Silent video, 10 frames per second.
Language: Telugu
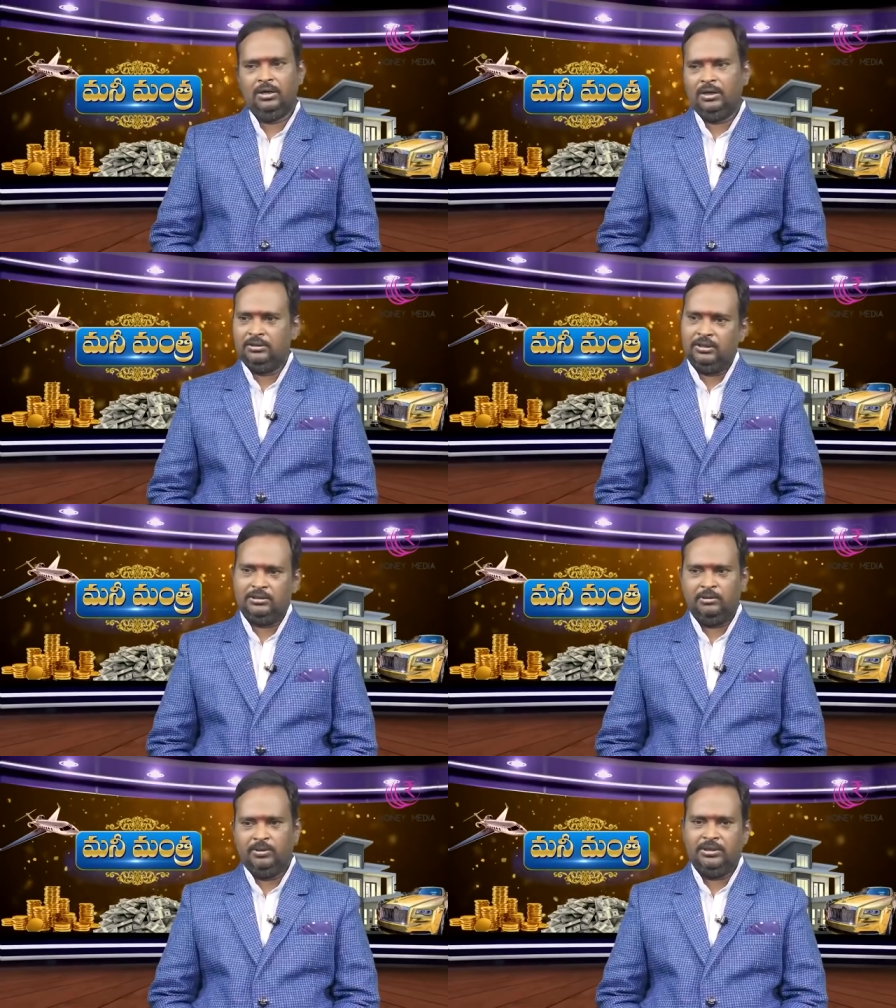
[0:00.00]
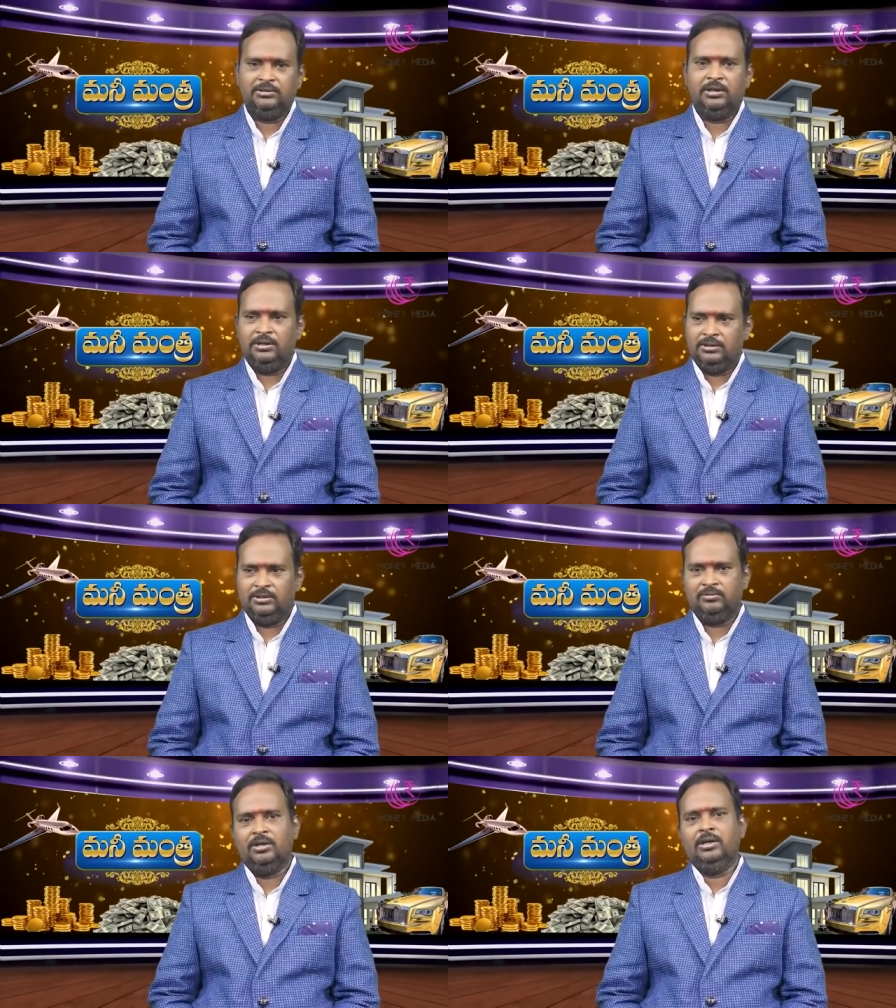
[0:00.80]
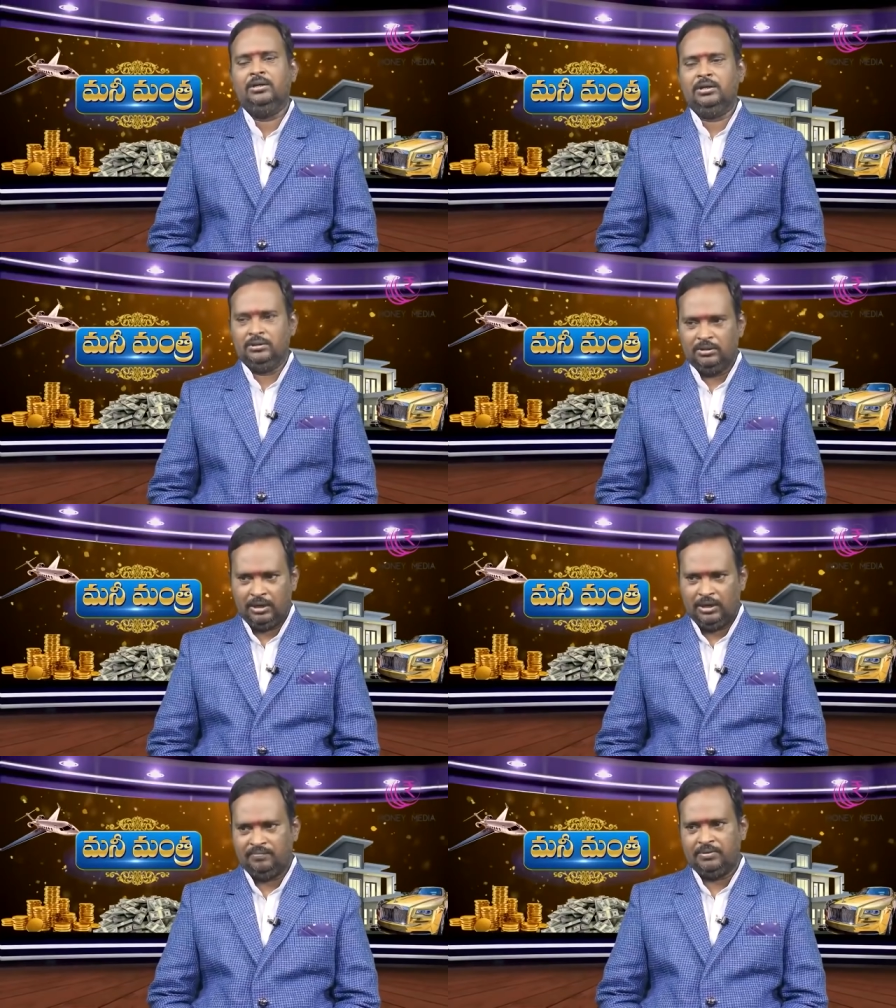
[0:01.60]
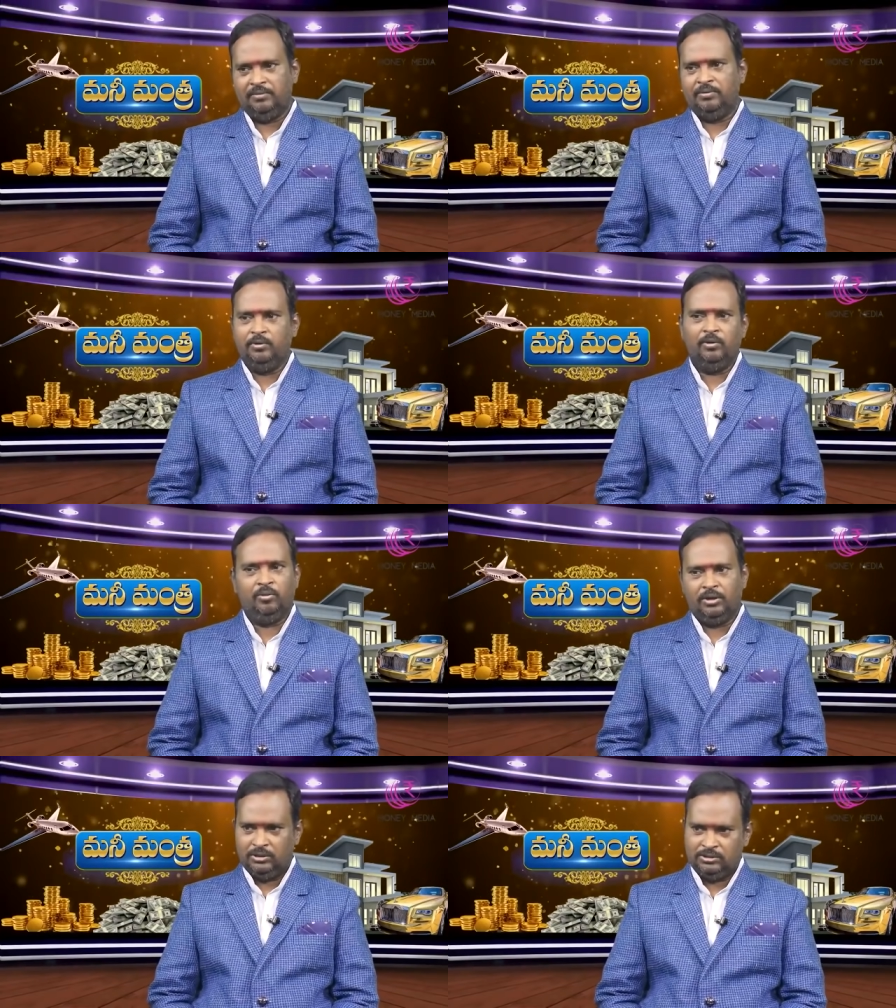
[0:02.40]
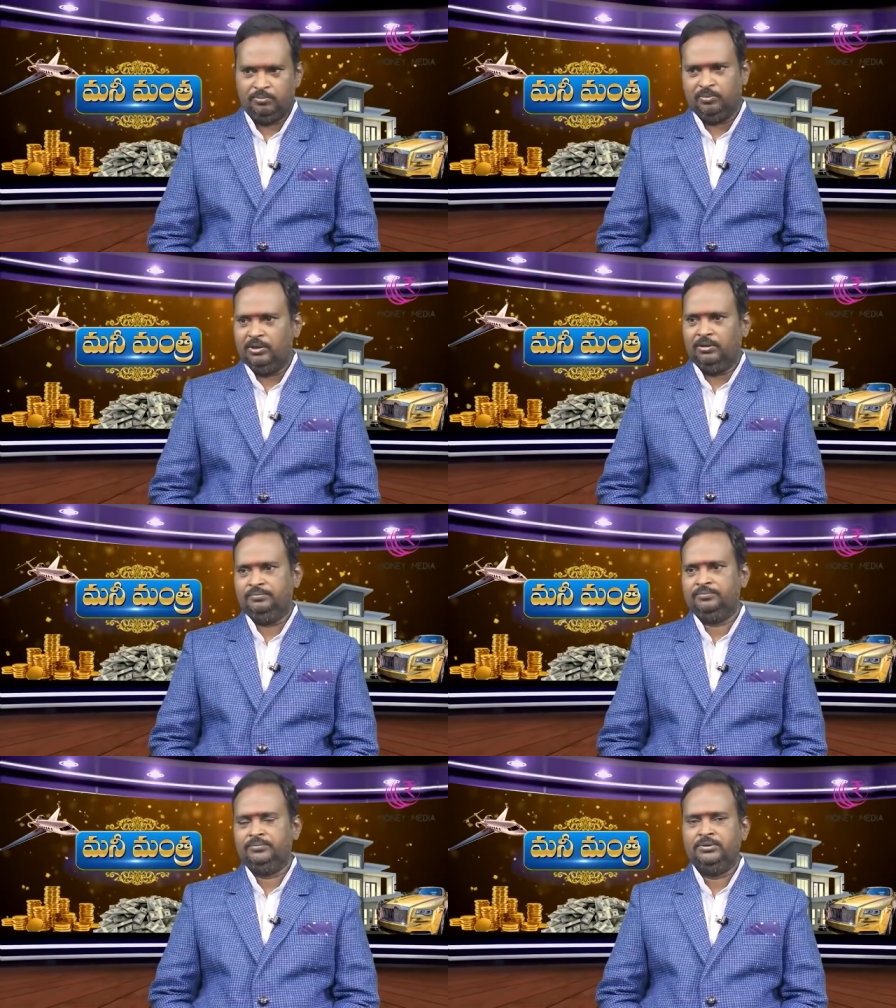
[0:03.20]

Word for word: ఆ లక్ష లక్షలు పెట్టేసి అటెండ్ చేస్తున్నాను నేను గత నా లైఫ్ స్టైల్ వీడియోలో కూడా నేను చెప్పున్నాను